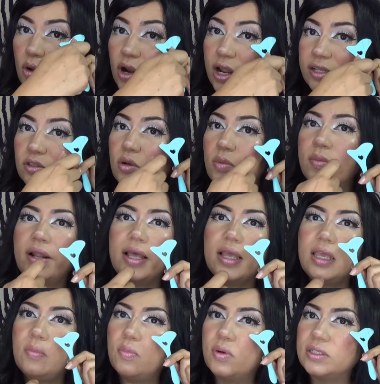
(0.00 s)
como la
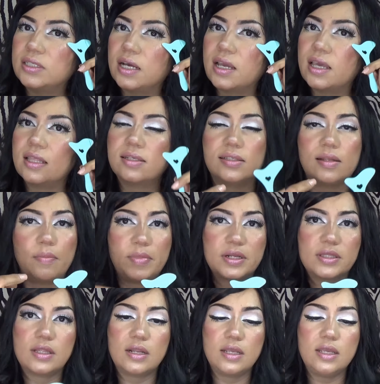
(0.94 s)
sombra y pues ya queda
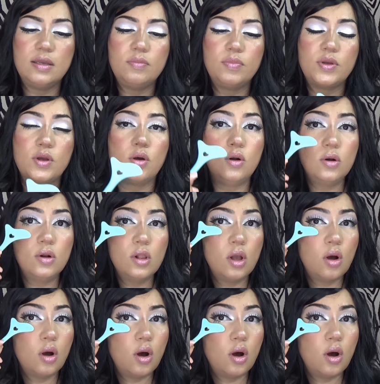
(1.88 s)
esta parte limpio